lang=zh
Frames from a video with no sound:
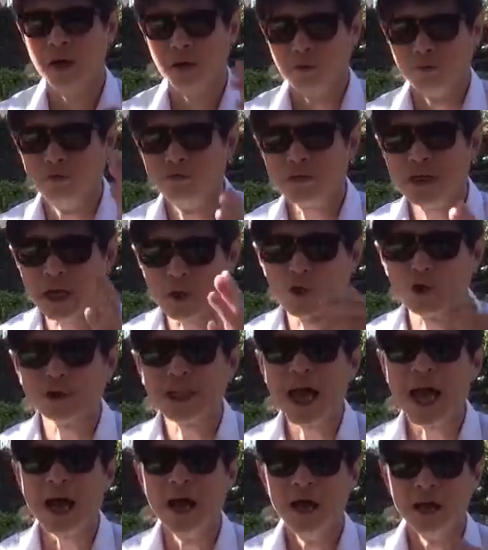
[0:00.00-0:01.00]
无限扩
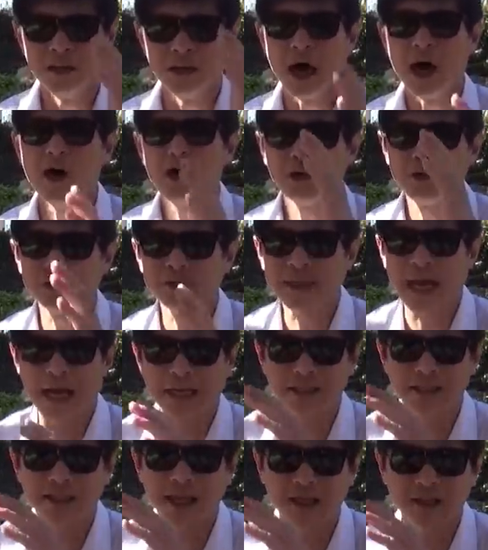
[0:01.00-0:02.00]
大，然后去
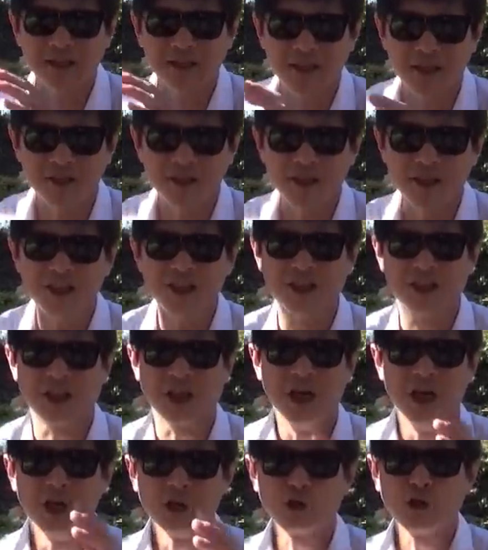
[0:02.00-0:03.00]
打击他的政治异
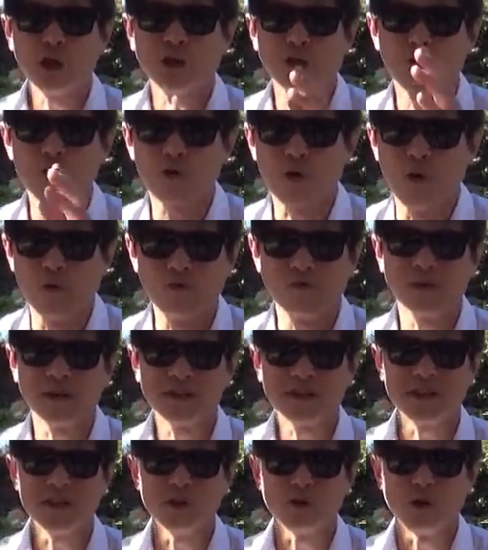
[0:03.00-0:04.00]
己，最终巩固了
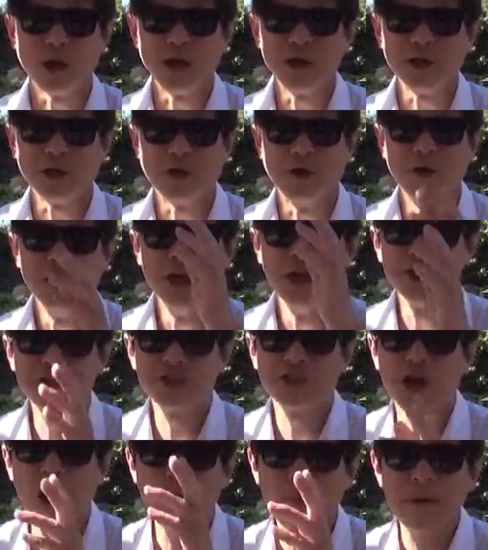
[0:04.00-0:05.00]
自己权利以后，
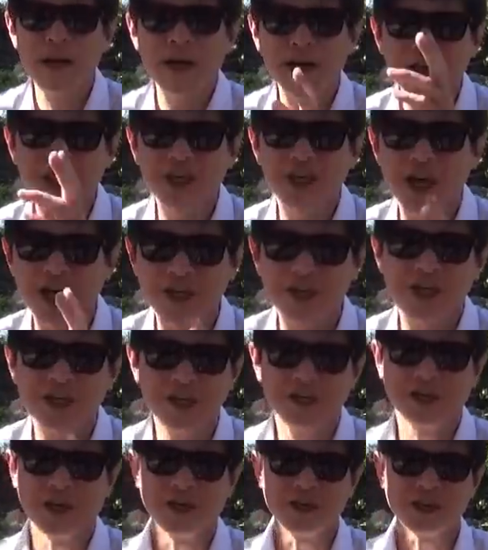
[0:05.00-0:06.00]
消灭一切
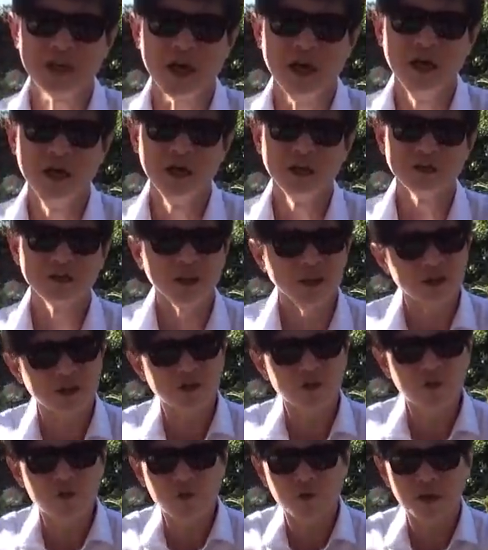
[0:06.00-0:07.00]
异议人士。这是
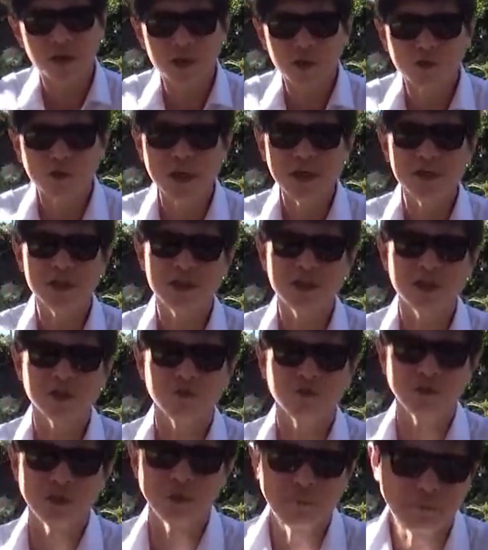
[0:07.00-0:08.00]
中共的一个专制制度的